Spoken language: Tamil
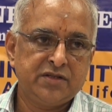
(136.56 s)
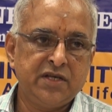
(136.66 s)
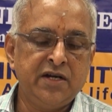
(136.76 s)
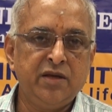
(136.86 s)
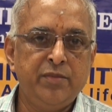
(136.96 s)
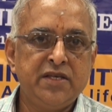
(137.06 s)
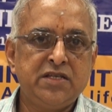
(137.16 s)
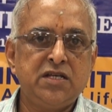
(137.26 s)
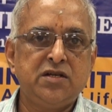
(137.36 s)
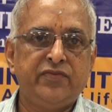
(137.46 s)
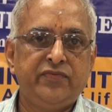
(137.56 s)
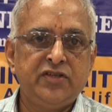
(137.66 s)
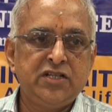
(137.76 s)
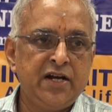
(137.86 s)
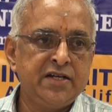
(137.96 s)
சென்ட் த மெசேஜ் ஆஃப்
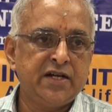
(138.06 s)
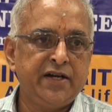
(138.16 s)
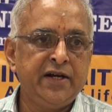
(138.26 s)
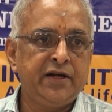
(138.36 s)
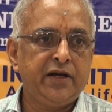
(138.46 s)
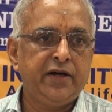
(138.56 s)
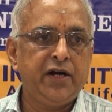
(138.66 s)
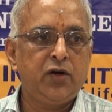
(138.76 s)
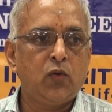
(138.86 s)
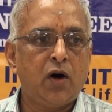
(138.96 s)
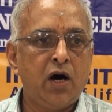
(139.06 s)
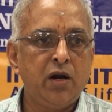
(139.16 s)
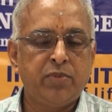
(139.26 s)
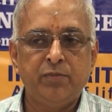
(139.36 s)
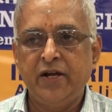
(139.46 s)
விஜிலன்ஸ் அண்ட் இன்டகிரிட்டி டு
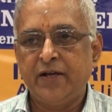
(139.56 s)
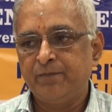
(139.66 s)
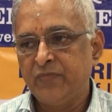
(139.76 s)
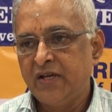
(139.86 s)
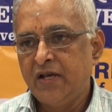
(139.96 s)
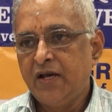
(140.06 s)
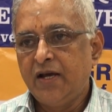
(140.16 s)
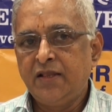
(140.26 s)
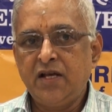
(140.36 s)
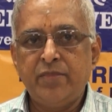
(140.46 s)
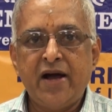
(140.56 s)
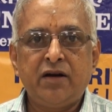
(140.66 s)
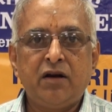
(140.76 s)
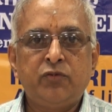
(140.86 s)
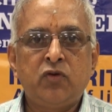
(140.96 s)
ஆல் பப்ளிக் இந்த
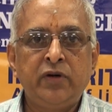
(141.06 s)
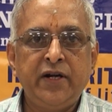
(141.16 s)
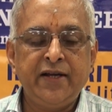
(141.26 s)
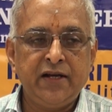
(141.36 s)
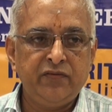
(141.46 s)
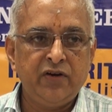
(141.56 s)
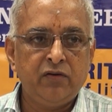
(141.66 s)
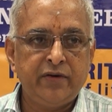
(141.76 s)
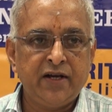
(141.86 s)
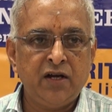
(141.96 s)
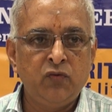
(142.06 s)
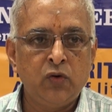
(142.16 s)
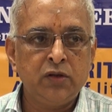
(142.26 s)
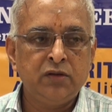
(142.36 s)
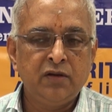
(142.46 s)
that டுவெண்ட்டி எய்த் we have taken
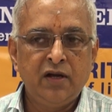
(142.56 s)
oath